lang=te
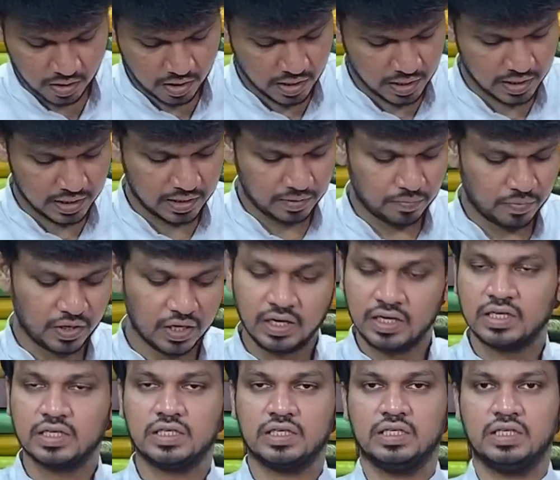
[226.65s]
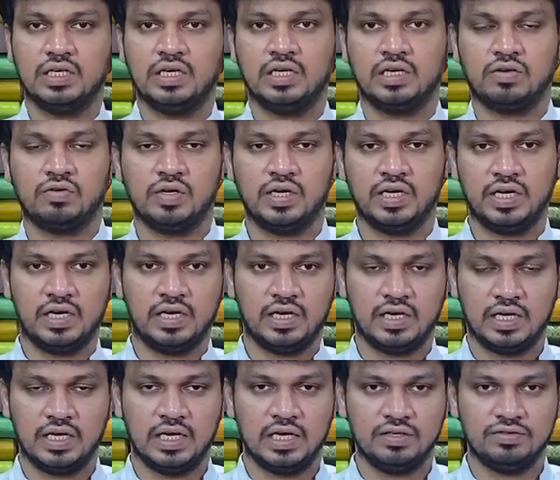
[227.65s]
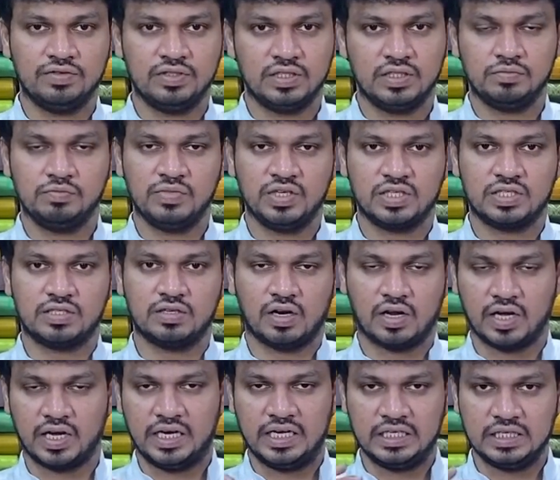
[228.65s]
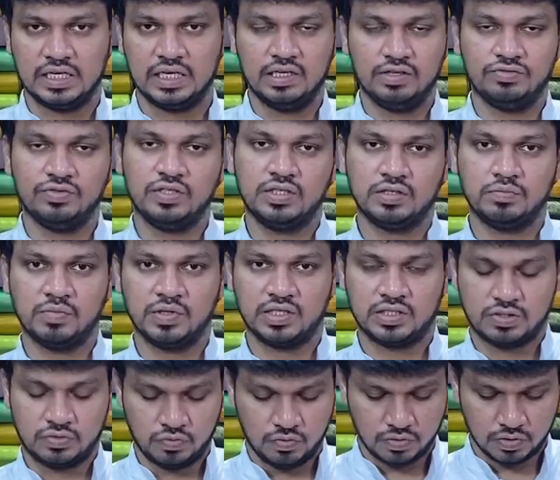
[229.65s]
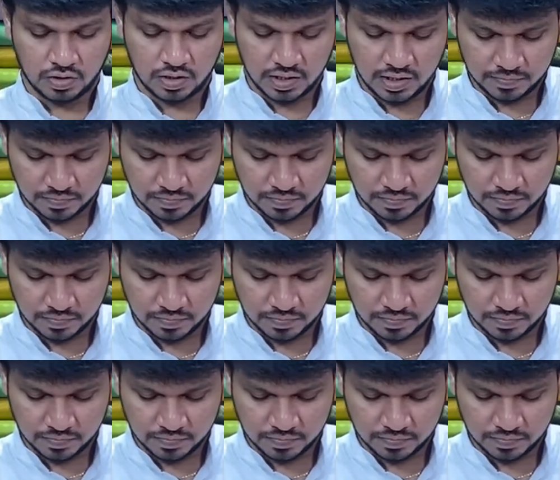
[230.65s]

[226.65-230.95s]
అంటే ఈ పింక్ కలర్ కూడా ఏంటంటే లెవెండర్ మిక్స్ లైట్ లెవెండర్ మిక్స్ ఉంటుంది